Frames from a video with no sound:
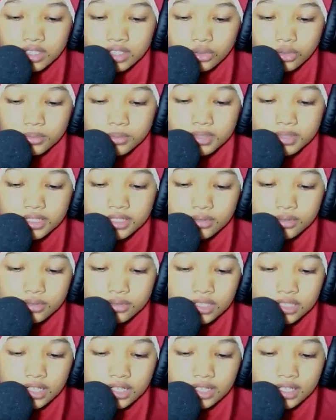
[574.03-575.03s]
ini ubinya
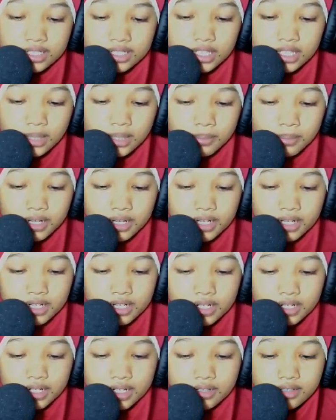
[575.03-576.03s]
sudah kita
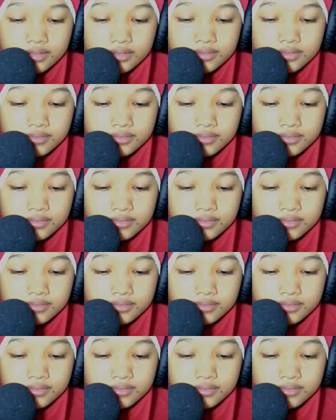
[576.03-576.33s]
panen ya